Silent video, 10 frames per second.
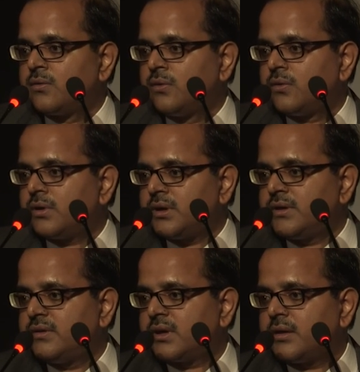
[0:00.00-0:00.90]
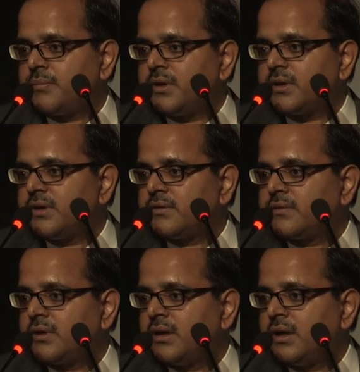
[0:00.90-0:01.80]
तो किस जगह पे किस
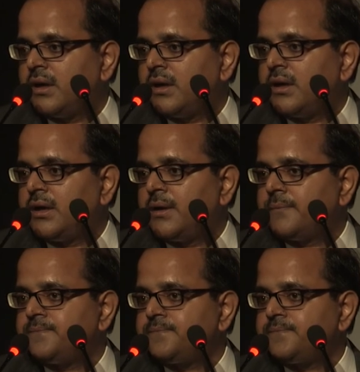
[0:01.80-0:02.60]
आ, आ, आ, आ,